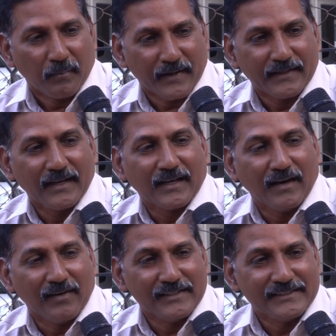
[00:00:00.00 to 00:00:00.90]
ప్రజలకు
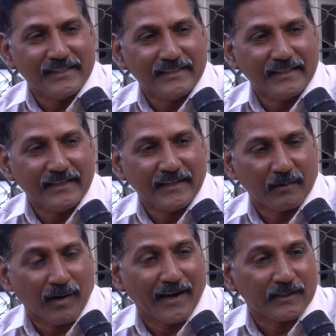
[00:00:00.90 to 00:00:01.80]
కావాల్సింది
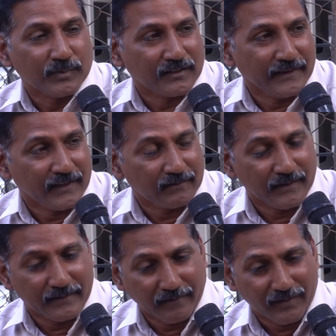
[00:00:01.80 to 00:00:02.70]
నిర్మాణాత్మకమైనటువంటి